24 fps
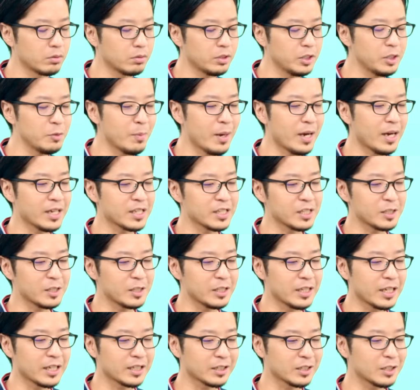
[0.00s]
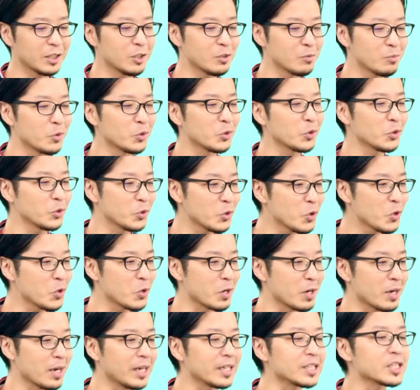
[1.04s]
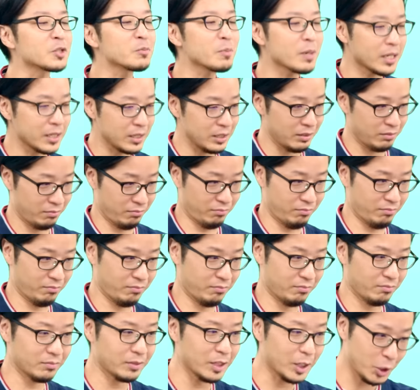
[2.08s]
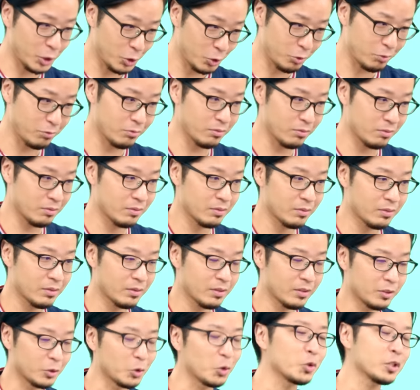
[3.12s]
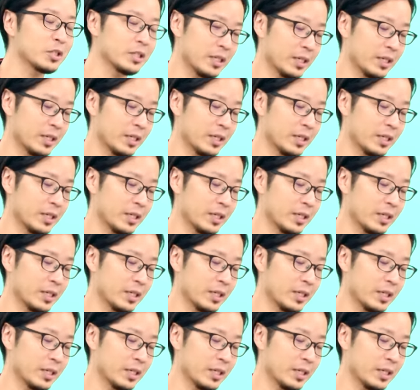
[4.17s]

今はやってるものの始まりっていうノリ